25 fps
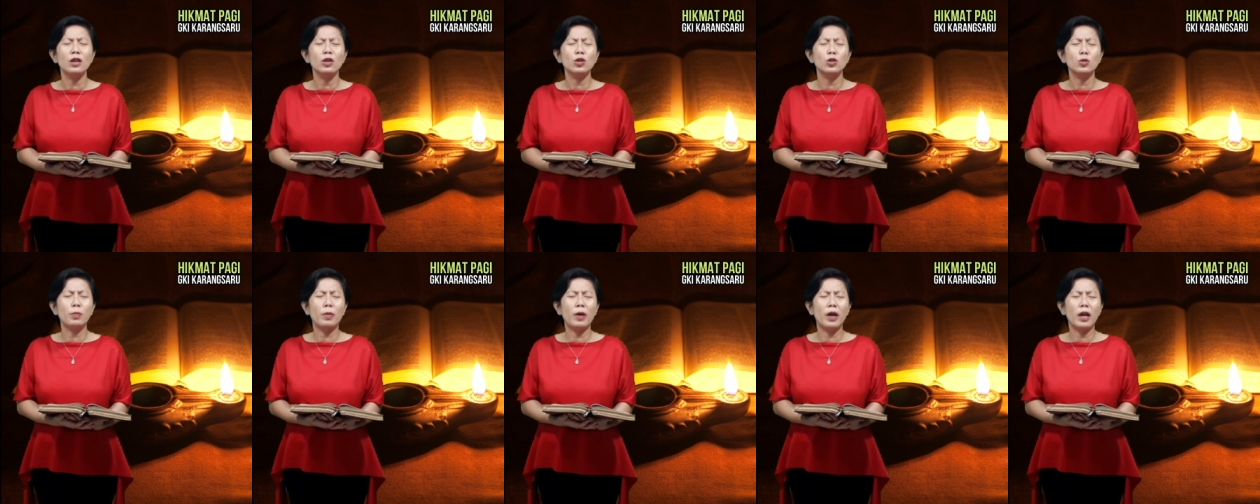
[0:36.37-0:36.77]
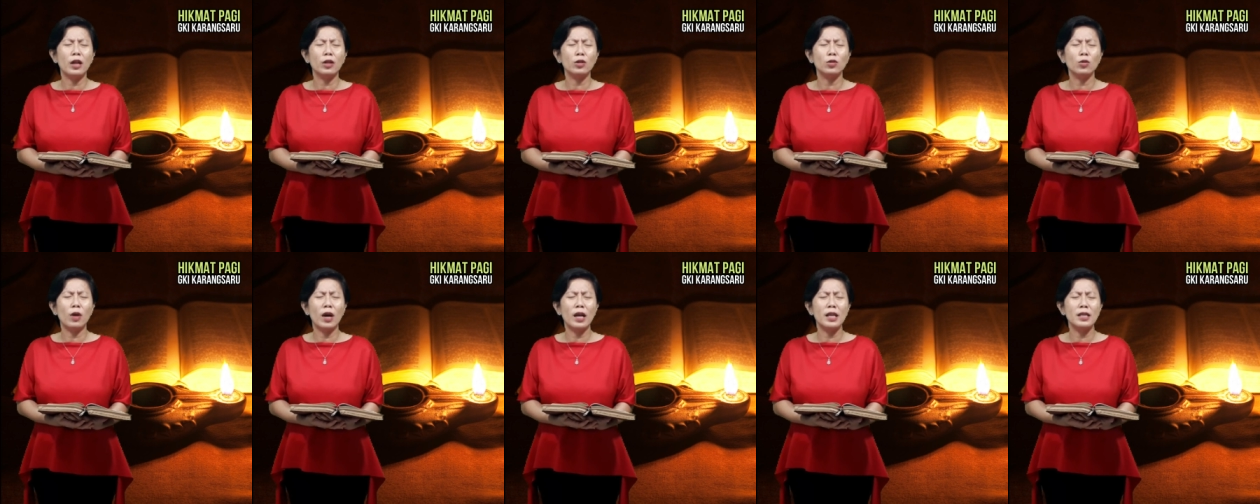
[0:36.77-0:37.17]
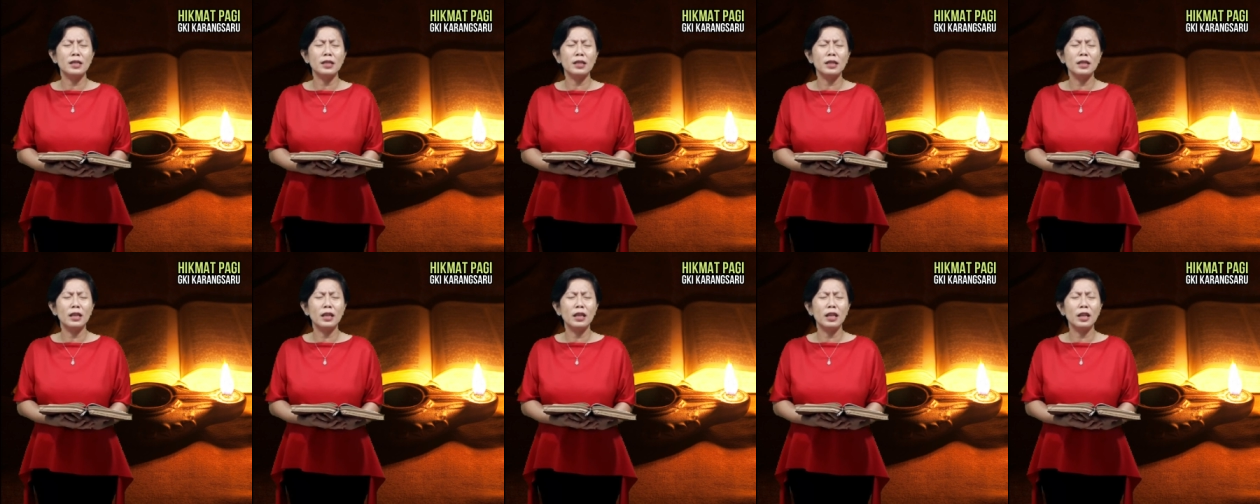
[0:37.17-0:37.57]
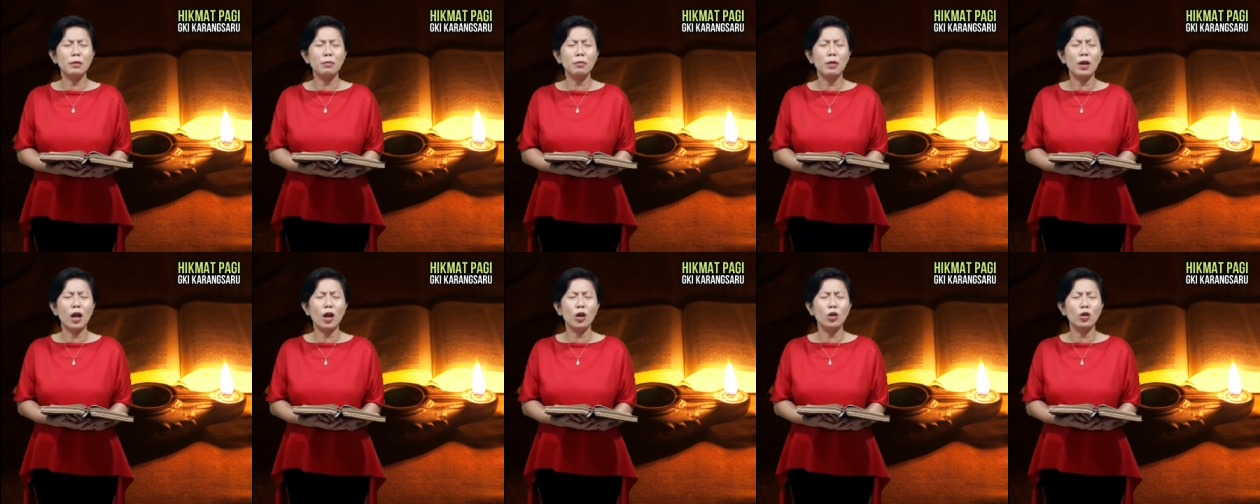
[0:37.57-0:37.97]
supaya Tuhan sendiri
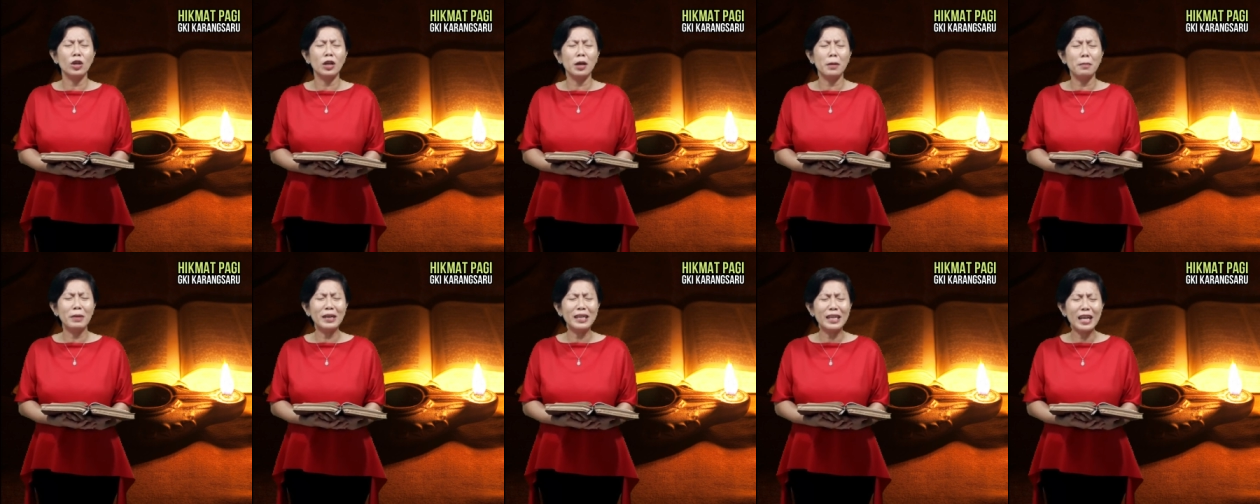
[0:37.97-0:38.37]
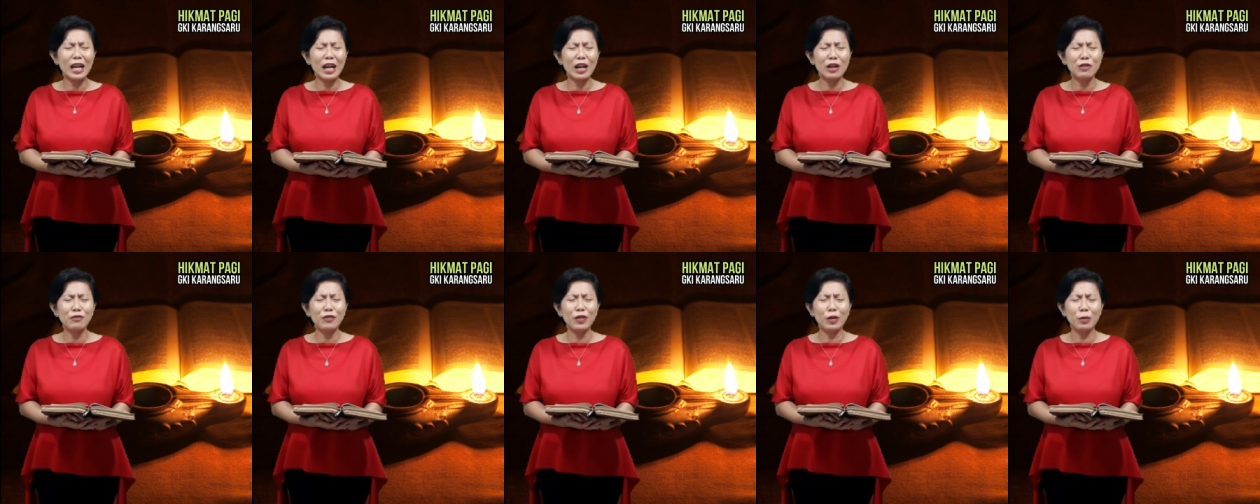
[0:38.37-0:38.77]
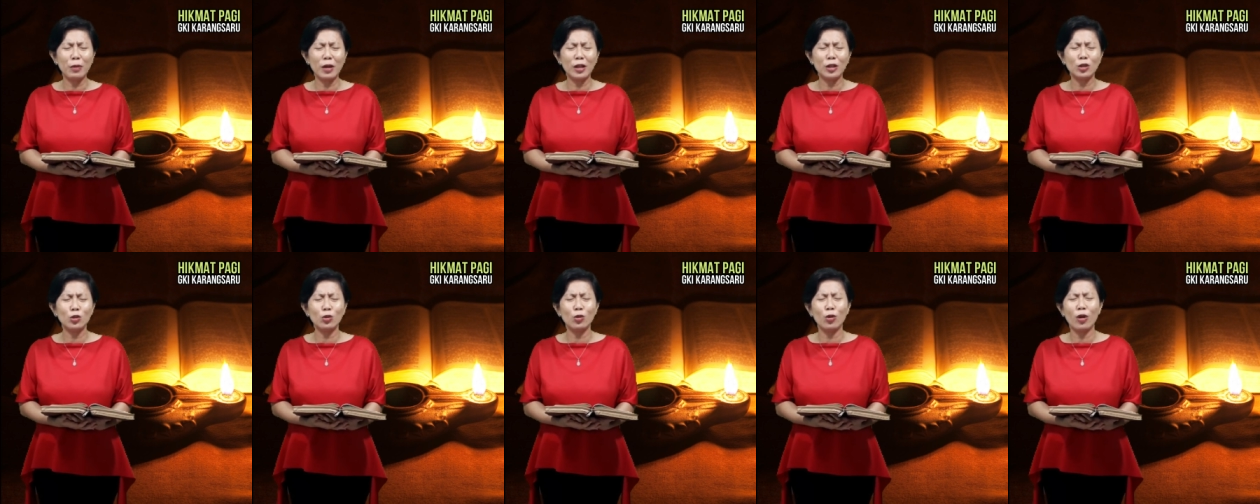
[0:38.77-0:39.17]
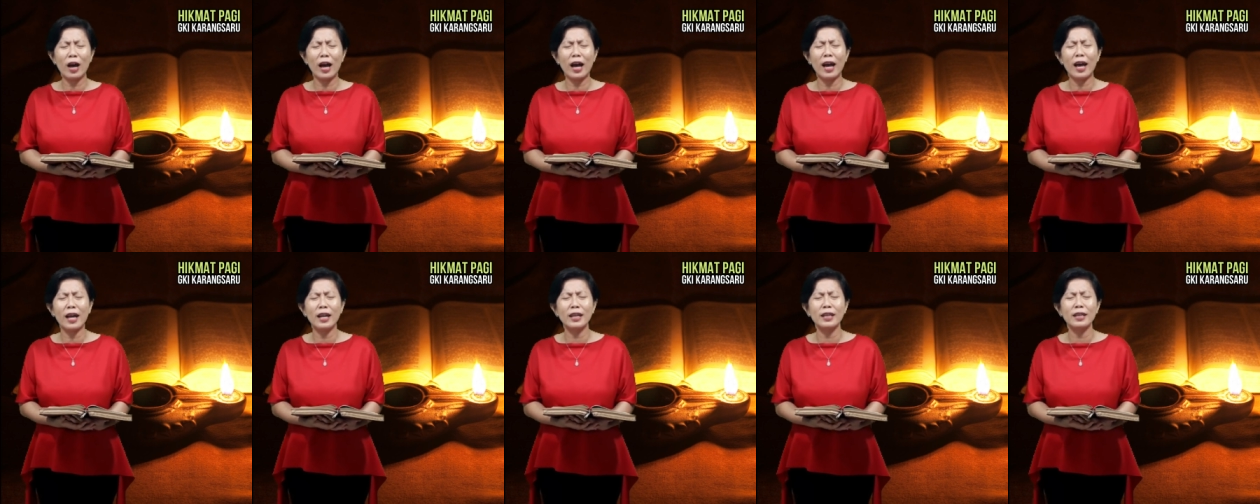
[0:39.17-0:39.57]
melalui kebenaran firman
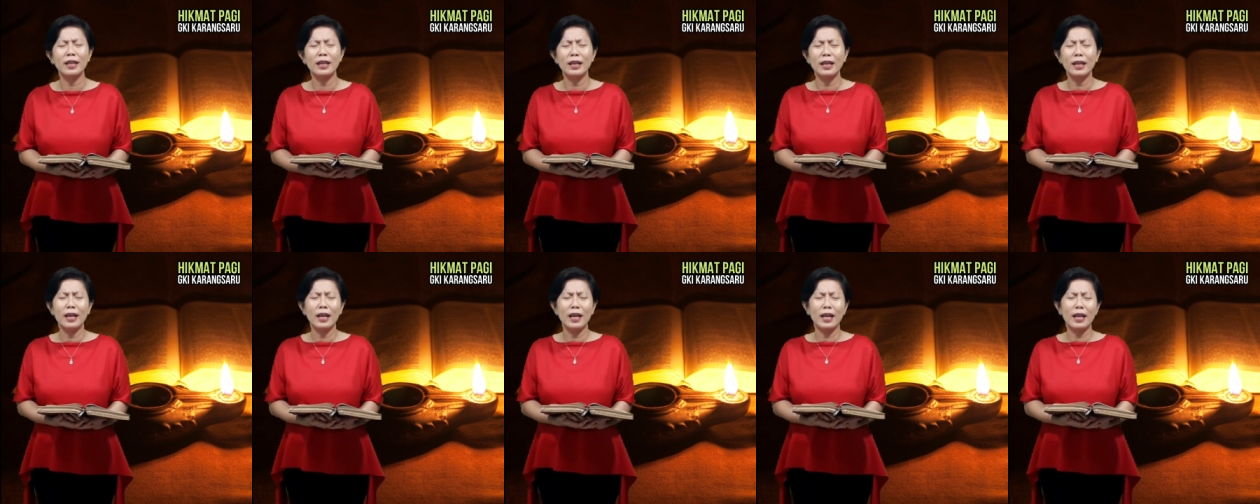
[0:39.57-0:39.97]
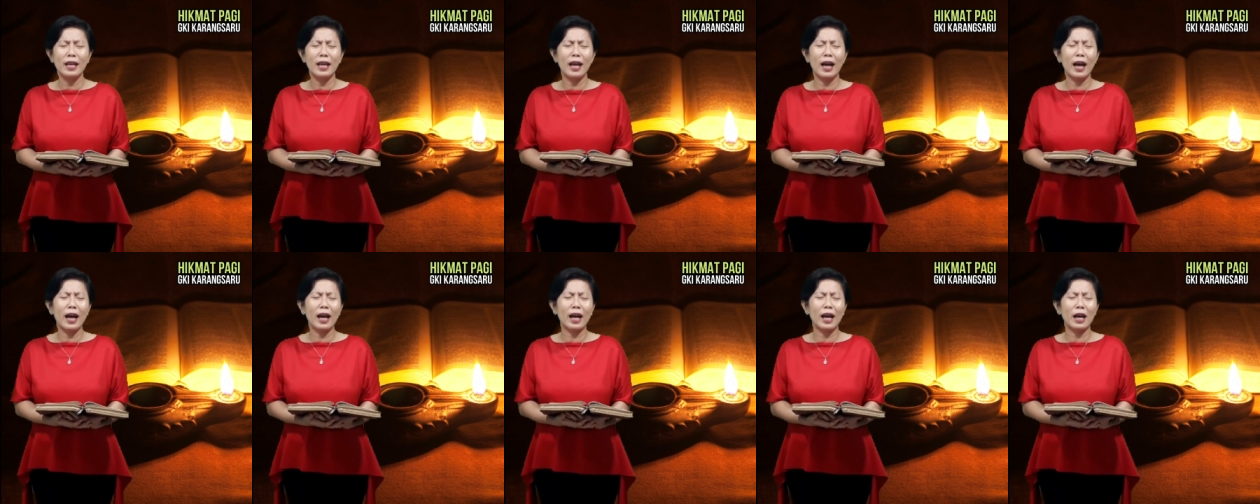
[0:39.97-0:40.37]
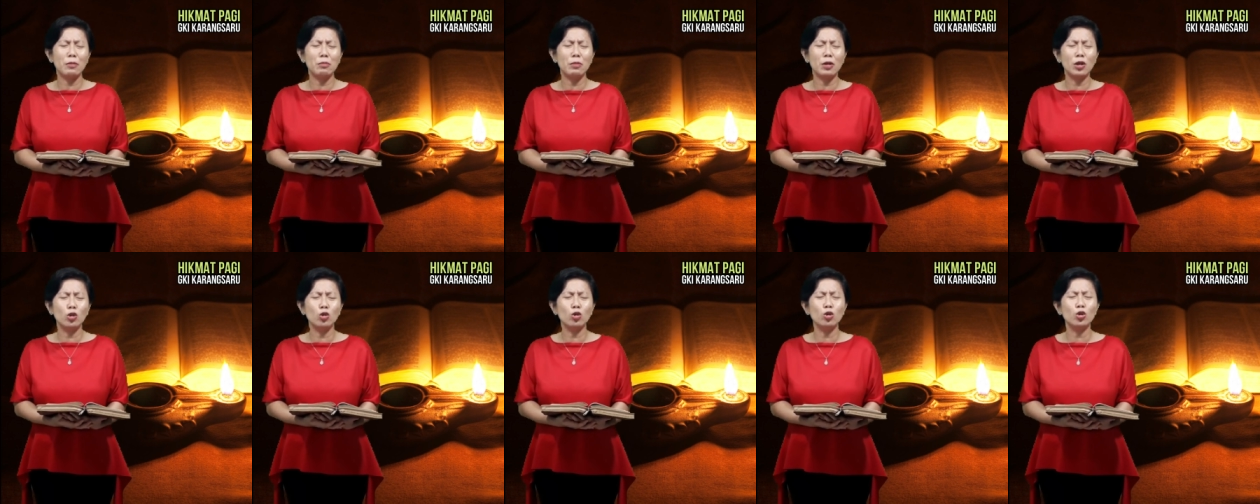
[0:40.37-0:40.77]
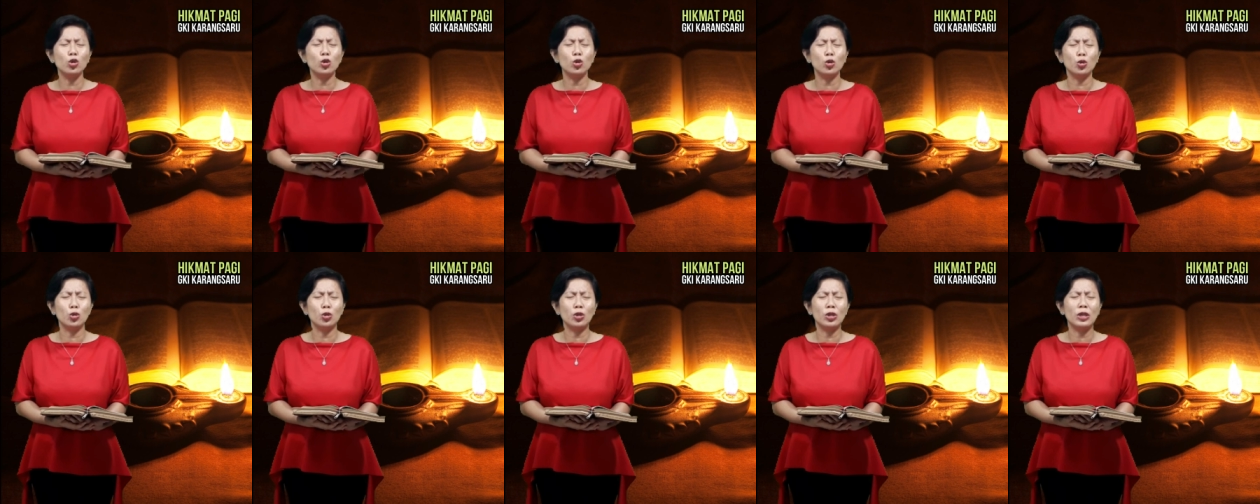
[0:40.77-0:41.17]
Tuhan yang akan
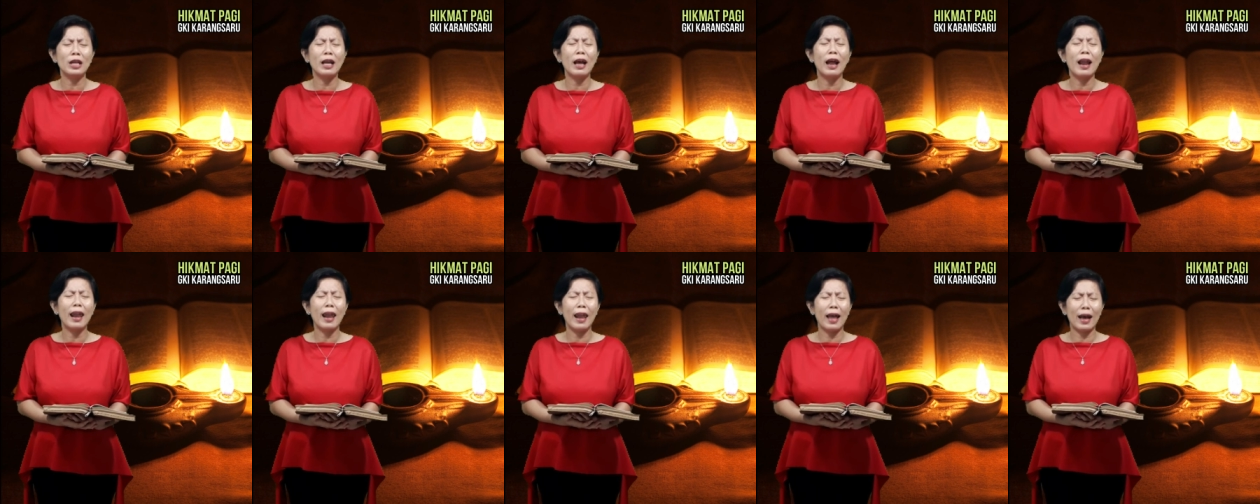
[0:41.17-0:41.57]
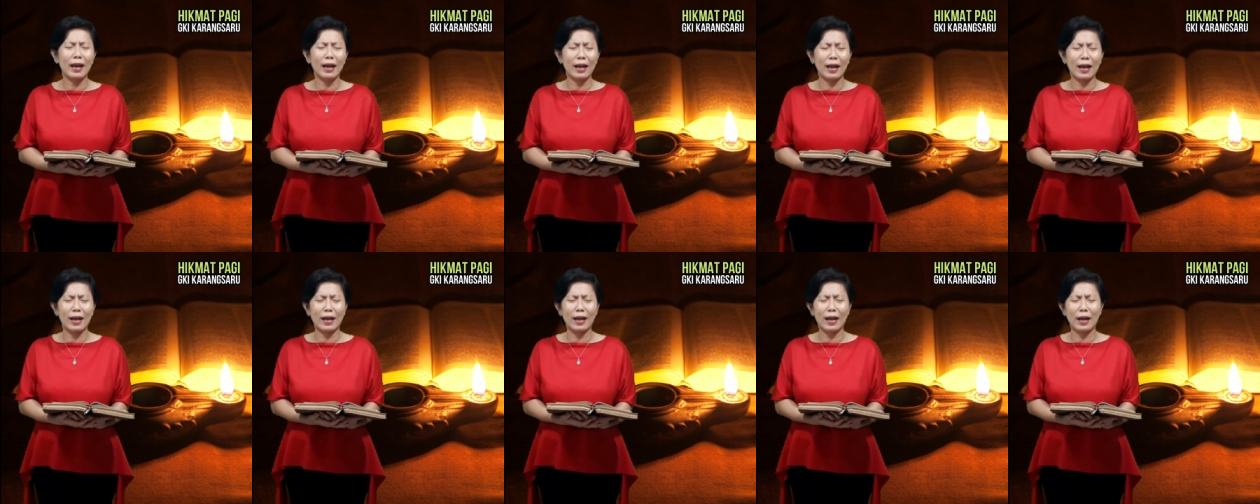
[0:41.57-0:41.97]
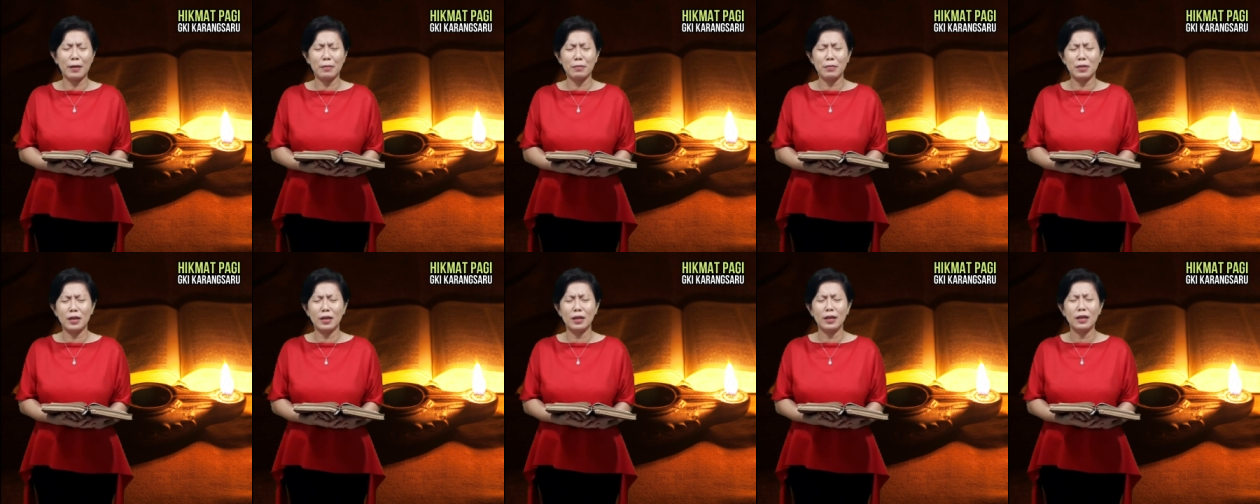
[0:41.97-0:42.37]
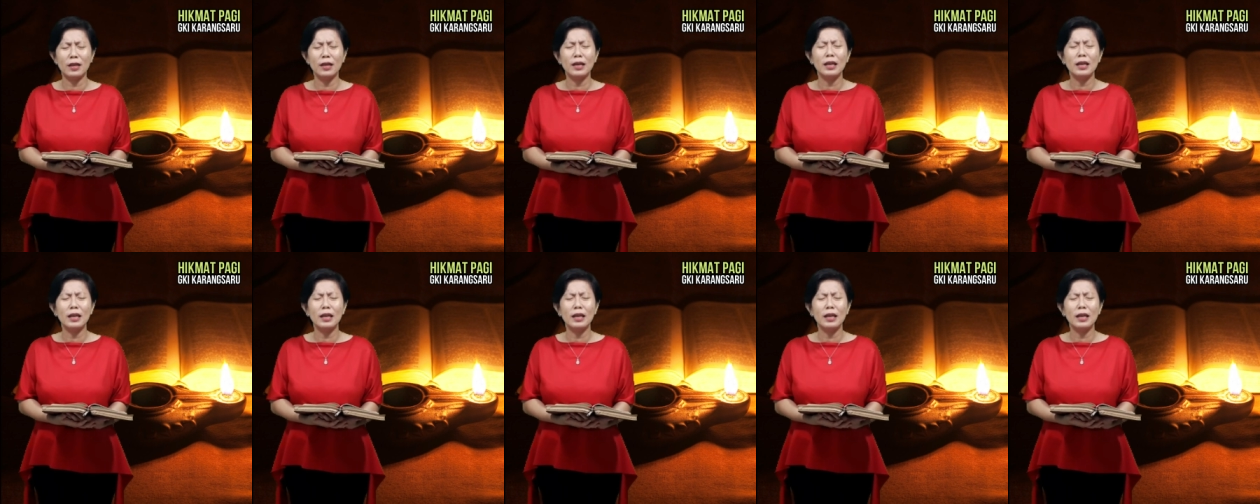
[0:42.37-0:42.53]
menuntun langkah kami.